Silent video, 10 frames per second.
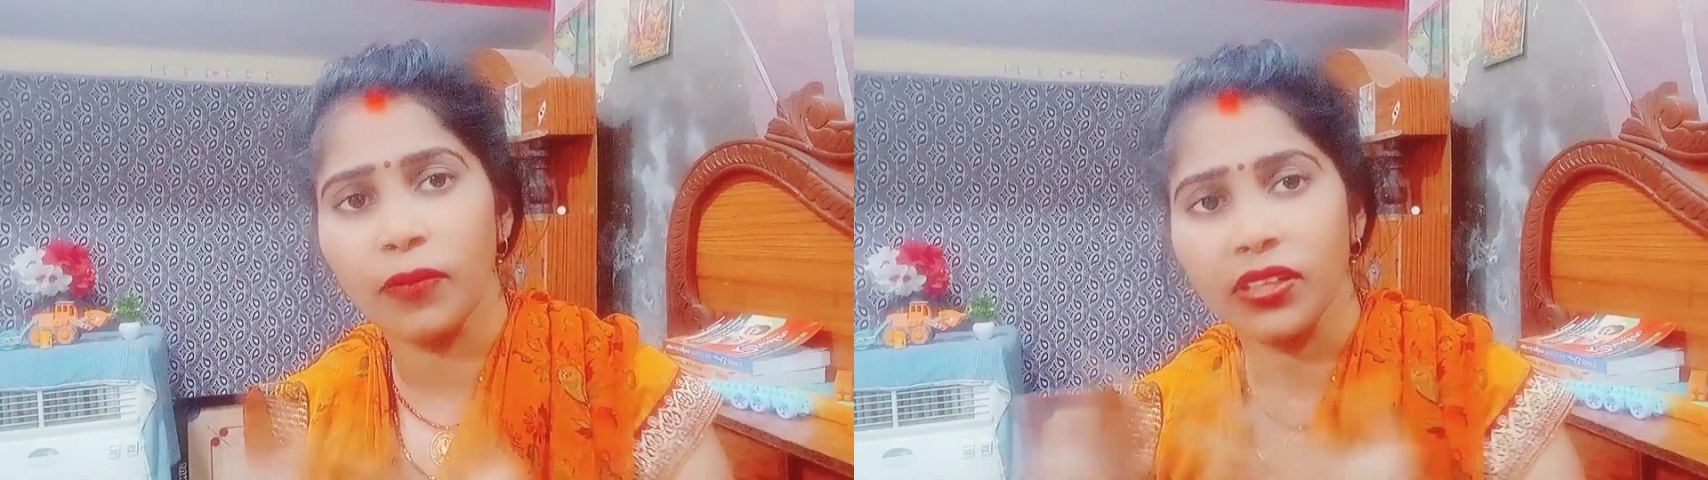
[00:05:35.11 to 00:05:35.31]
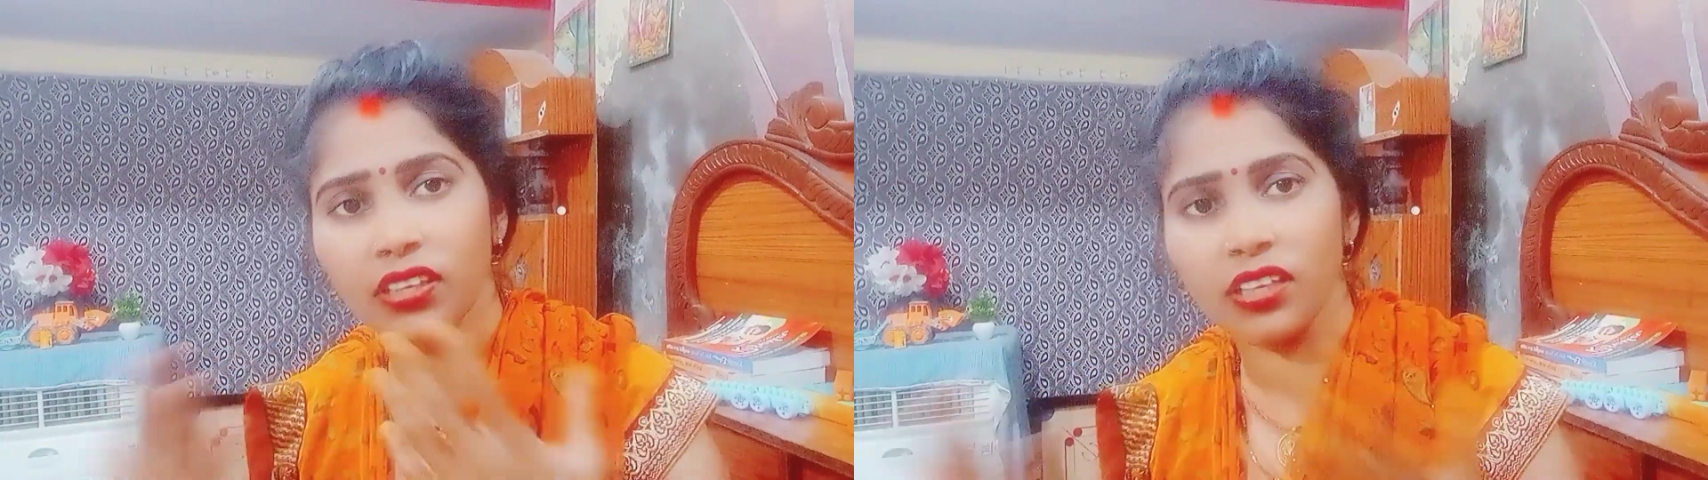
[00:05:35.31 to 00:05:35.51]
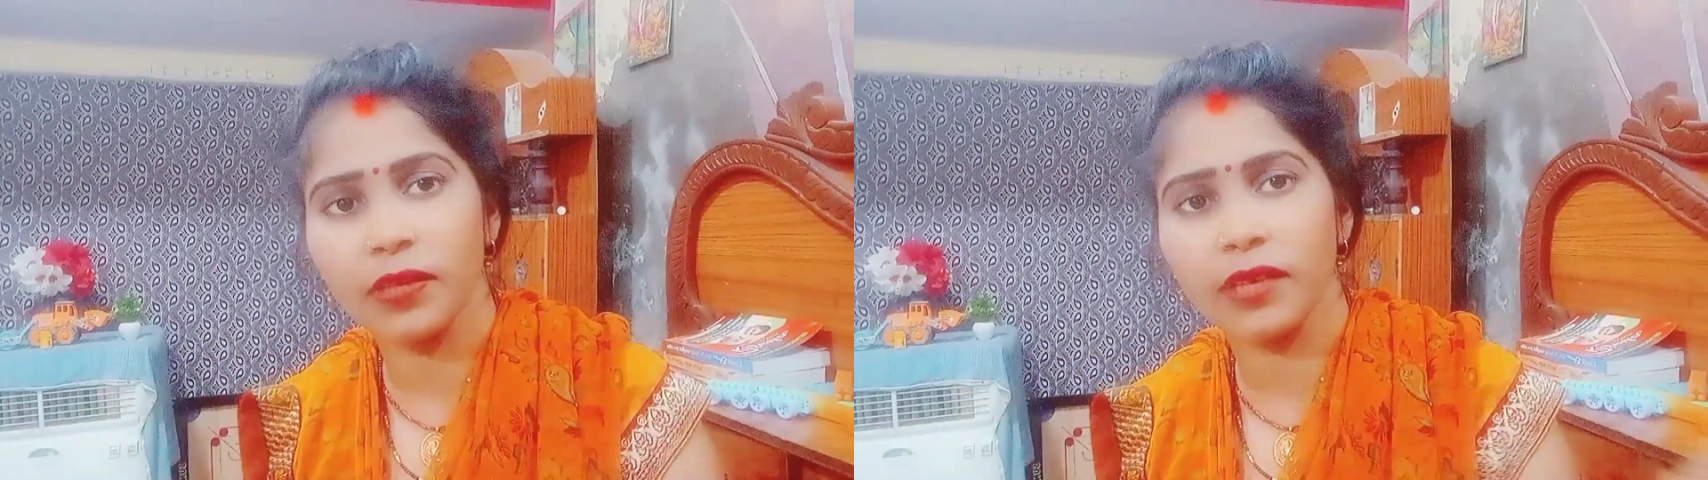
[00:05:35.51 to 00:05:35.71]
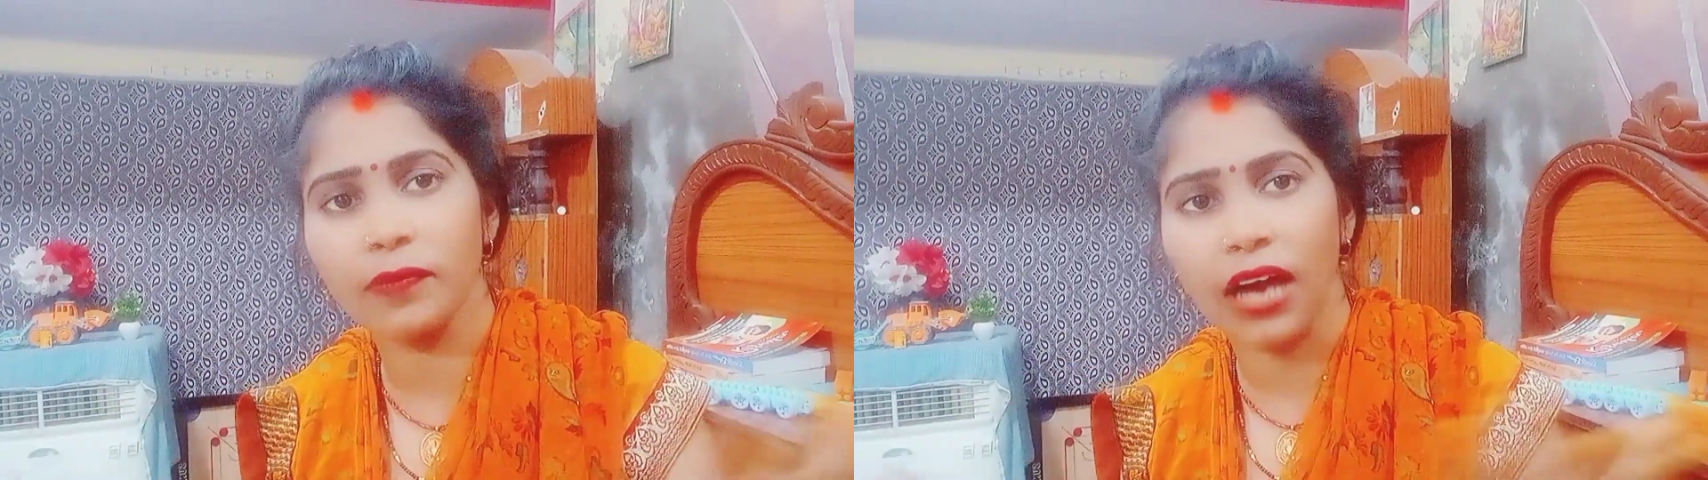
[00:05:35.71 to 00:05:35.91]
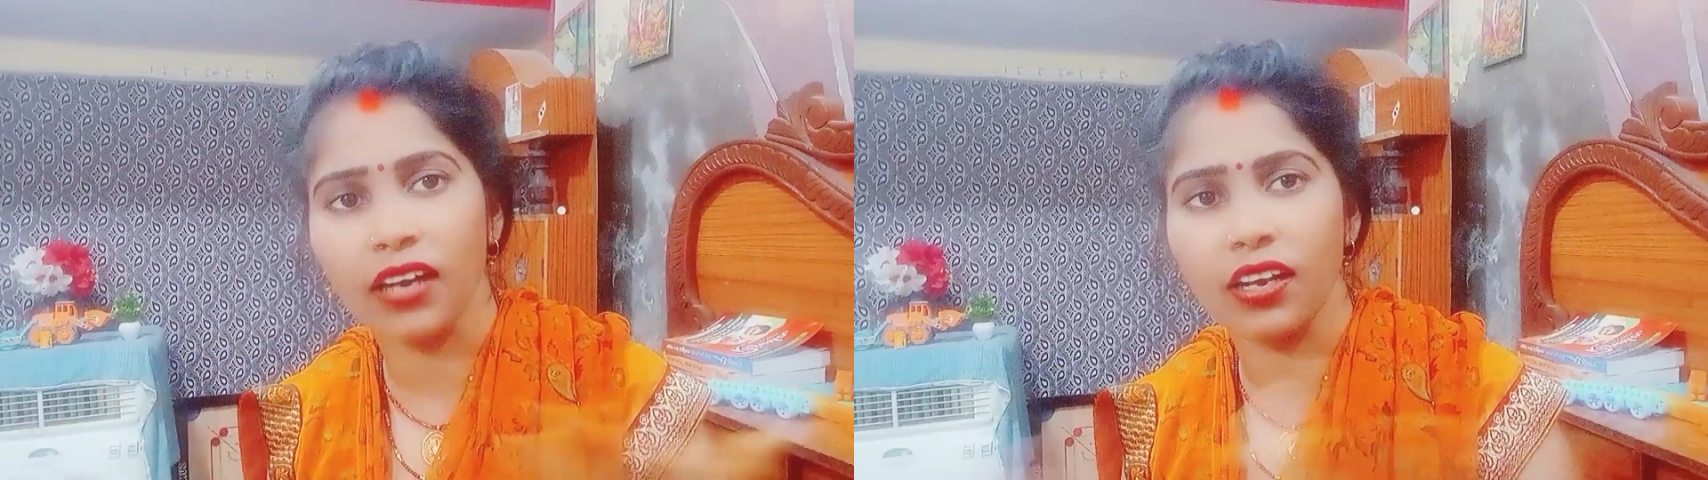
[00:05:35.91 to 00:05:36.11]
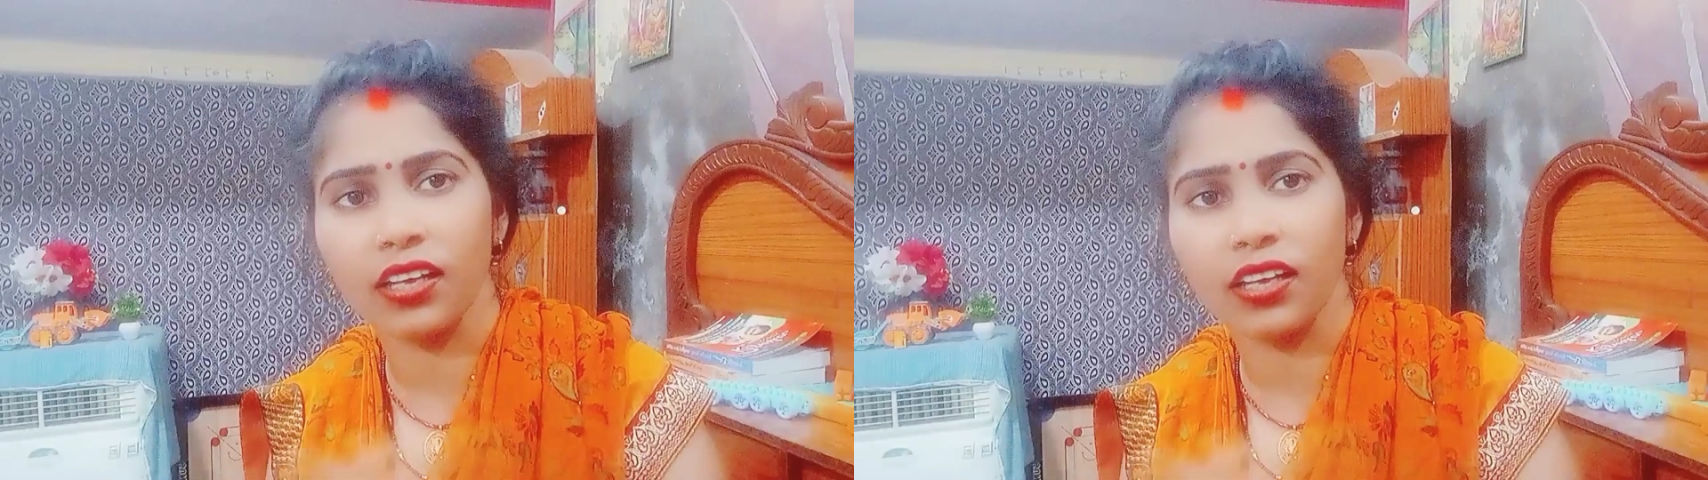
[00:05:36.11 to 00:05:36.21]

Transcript: पत्नी भी भागने